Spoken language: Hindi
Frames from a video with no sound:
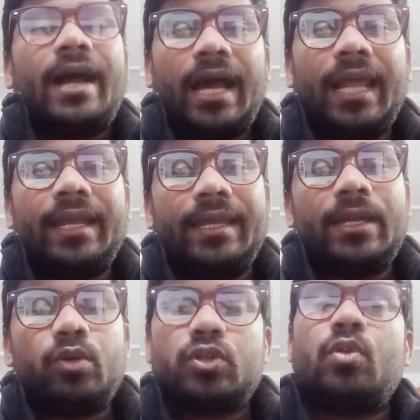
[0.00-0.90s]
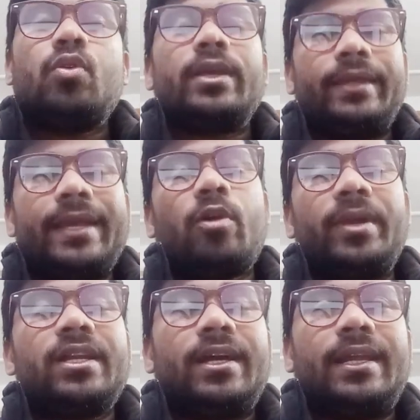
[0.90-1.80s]
हालांकि कुछ लोग ये
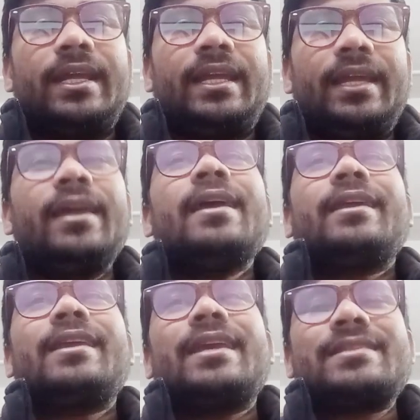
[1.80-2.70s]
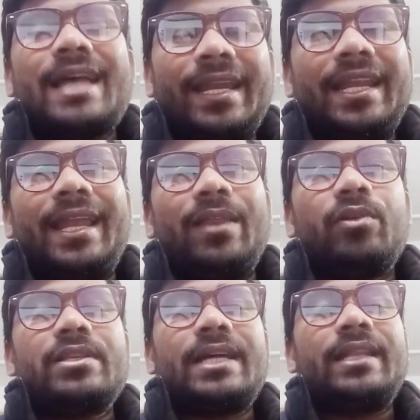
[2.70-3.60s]
कमेंट कर रहे हैं कि खेसारी लाल यादव
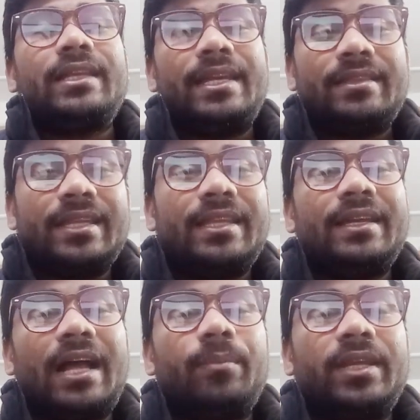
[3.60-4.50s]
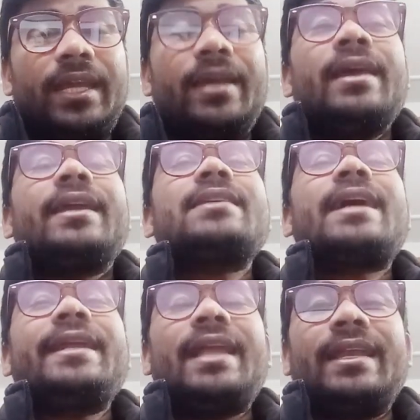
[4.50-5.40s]
के साथ इतने दिन काम किए हैं
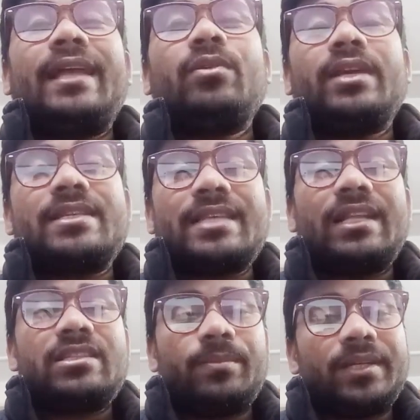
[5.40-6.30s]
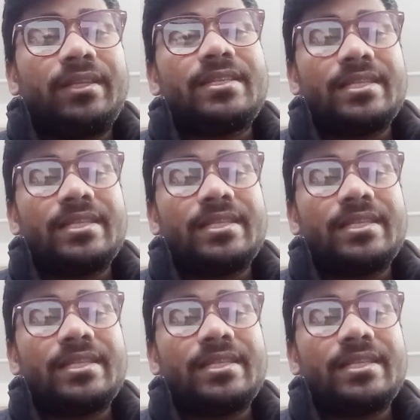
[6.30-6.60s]
खेसारी लाल यादव के साथ चमकती